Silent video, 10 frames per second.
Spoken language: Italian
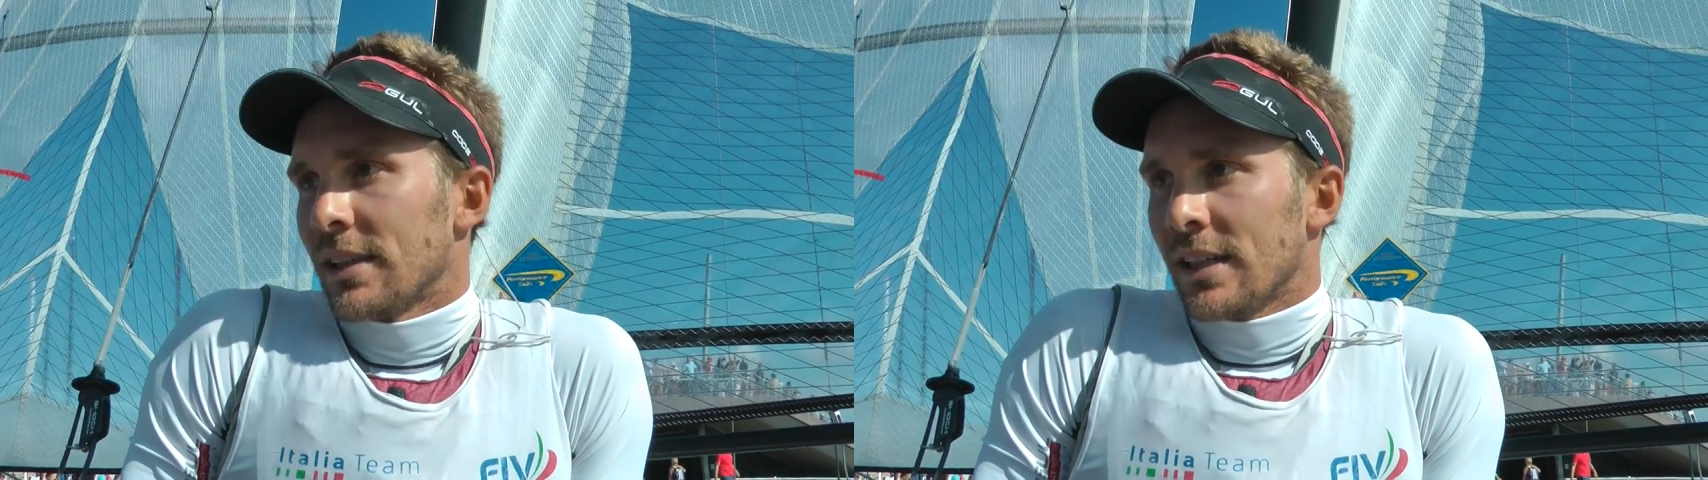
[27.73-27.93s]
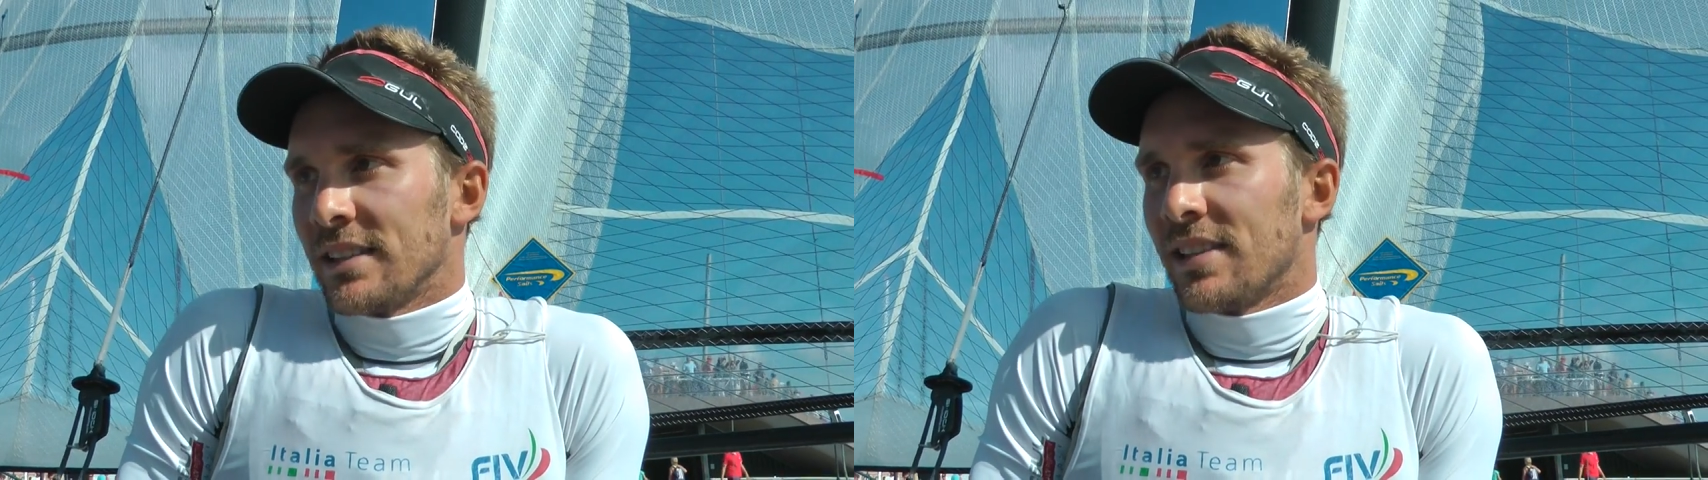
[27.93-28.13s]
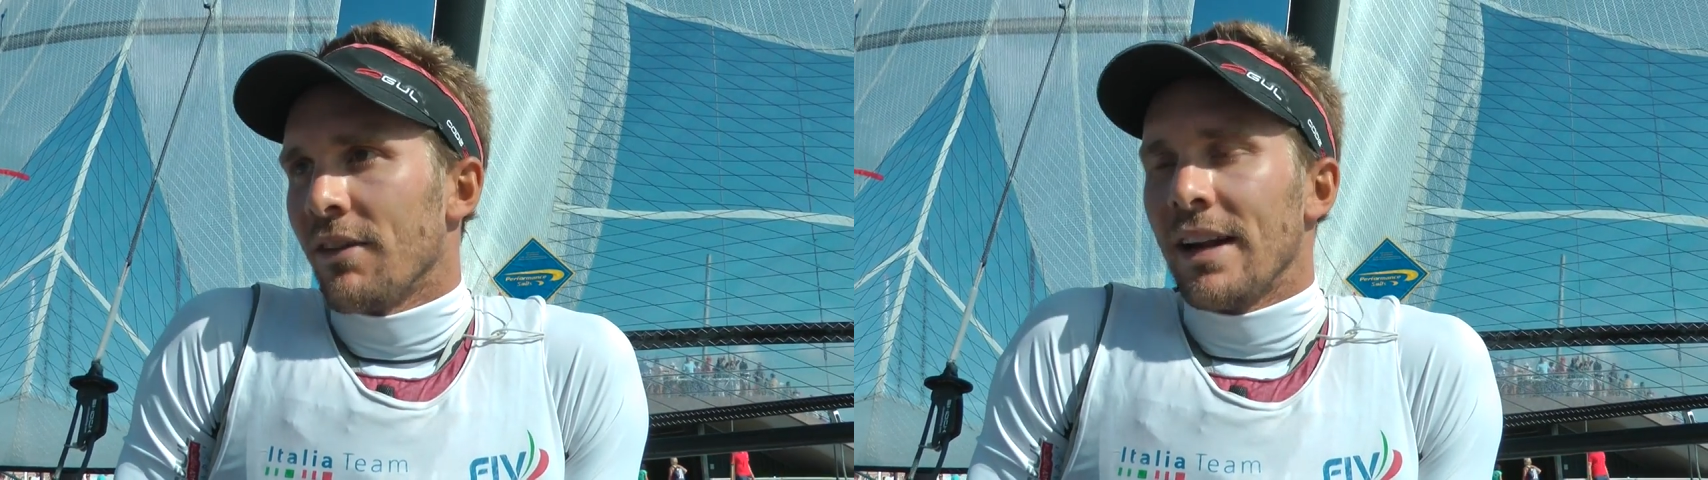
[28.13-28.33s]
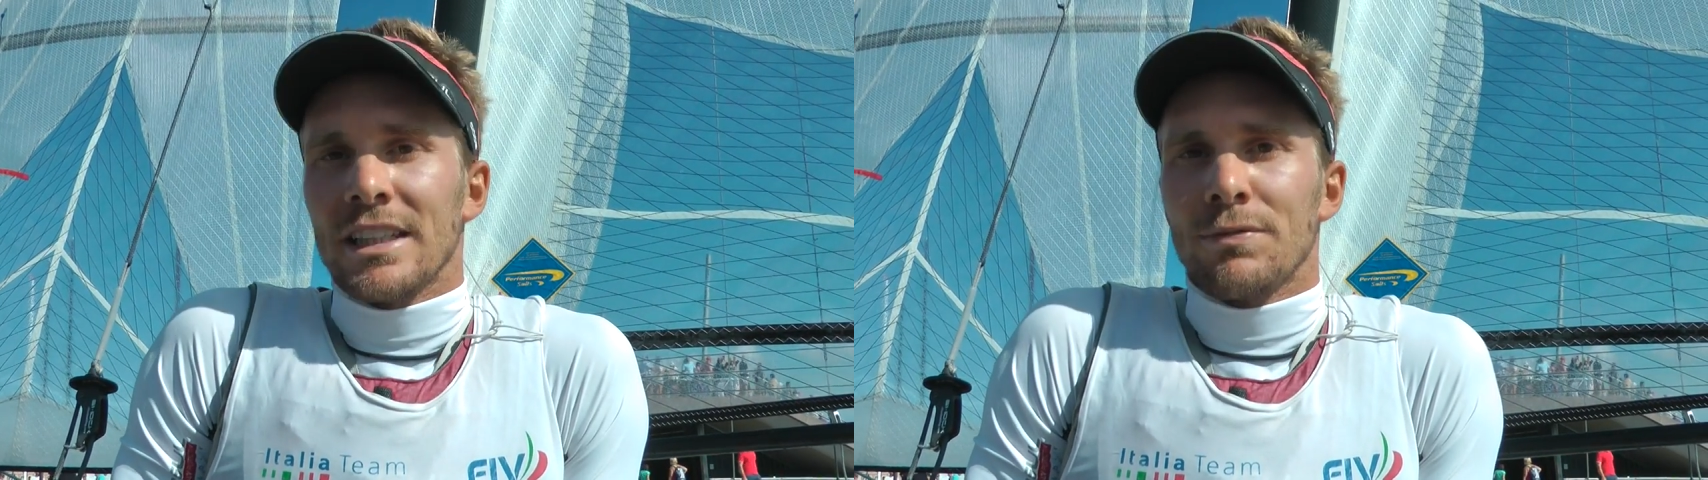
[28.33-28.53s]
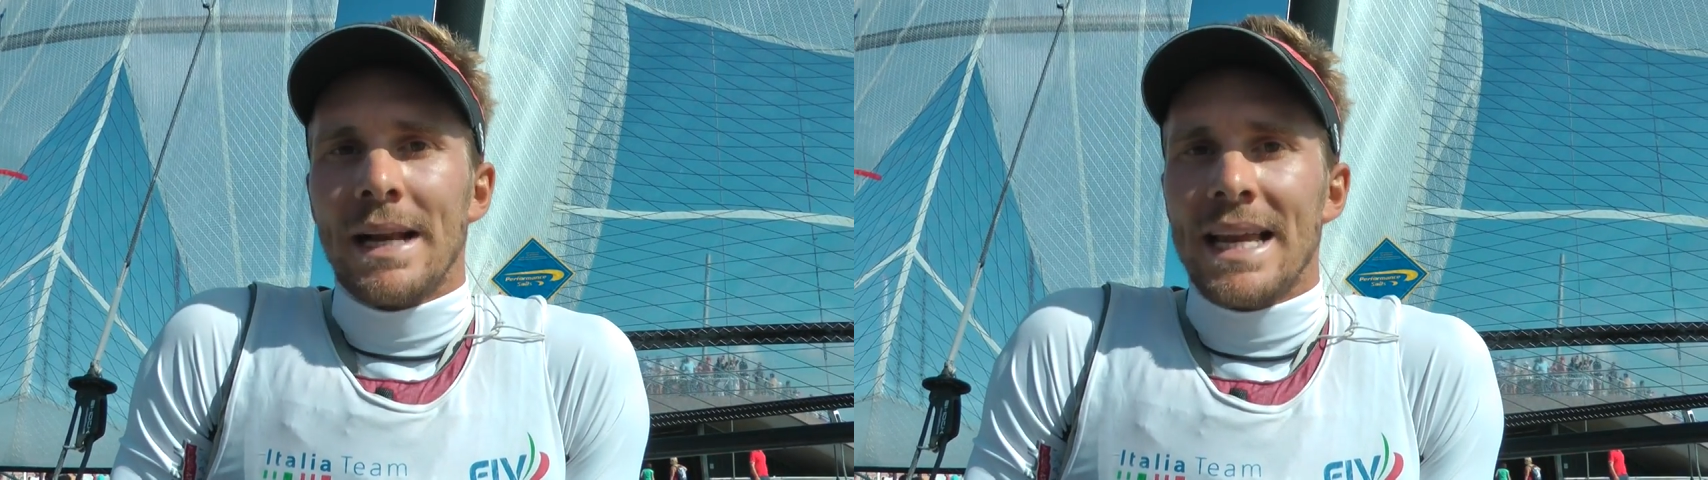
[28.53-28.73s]
che si è rivelata
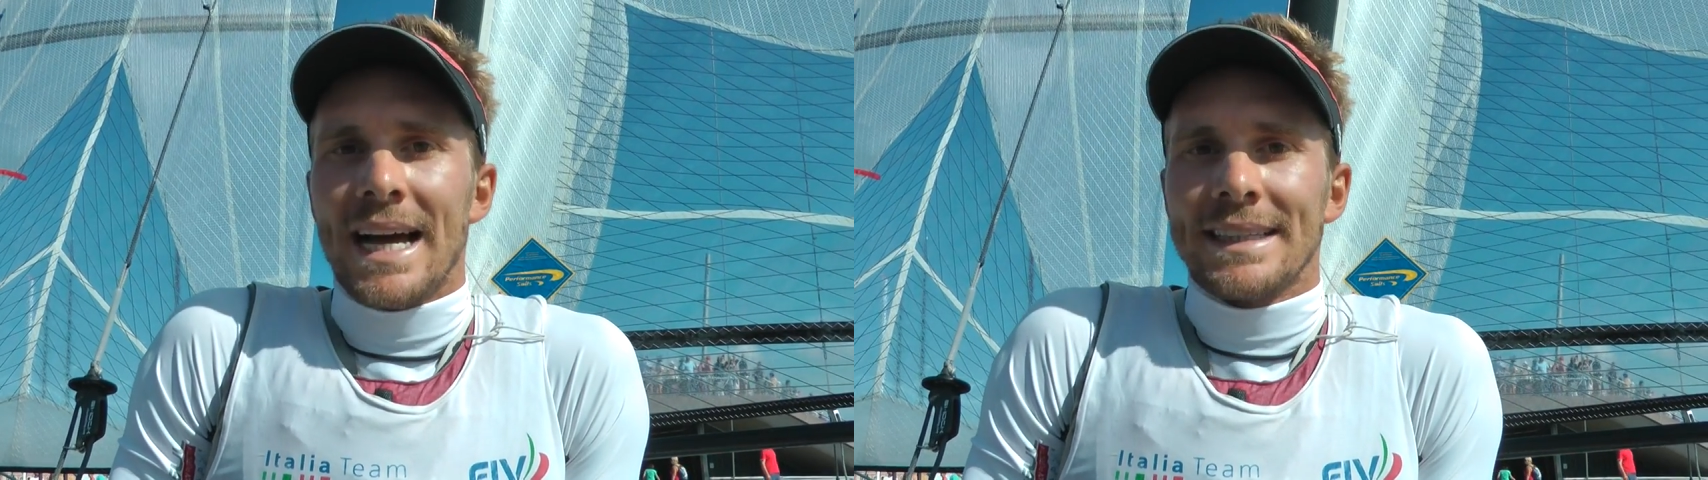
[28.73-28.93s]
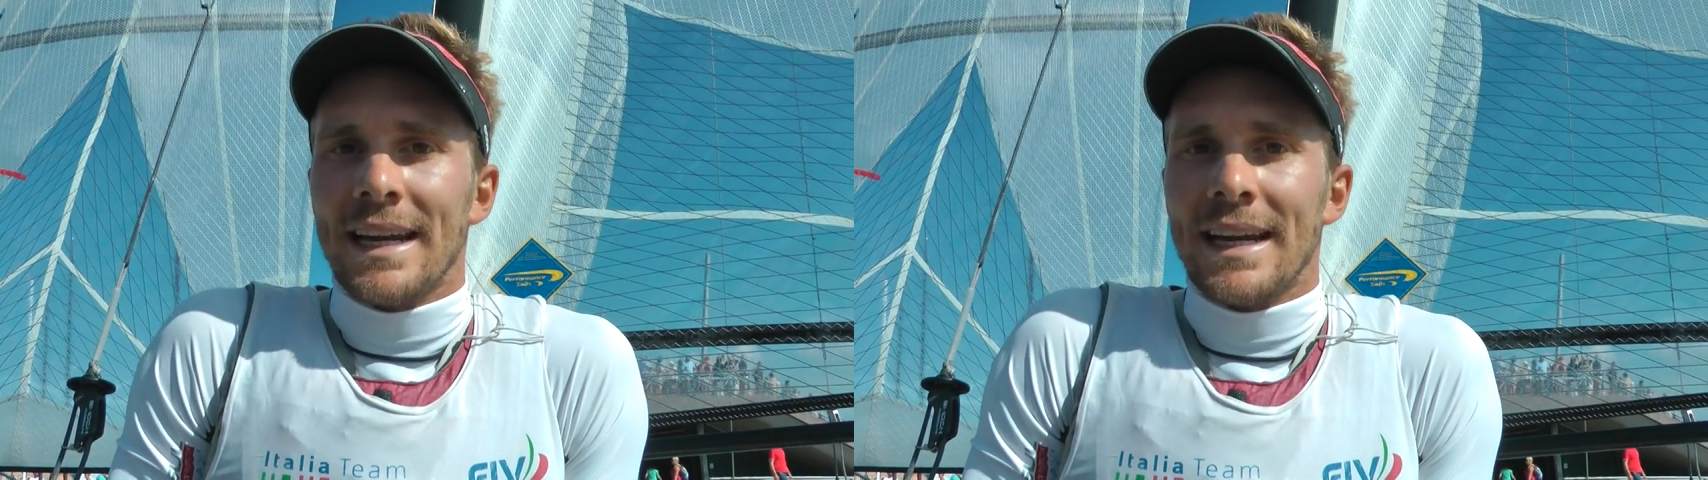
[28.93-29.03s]
sbagliata,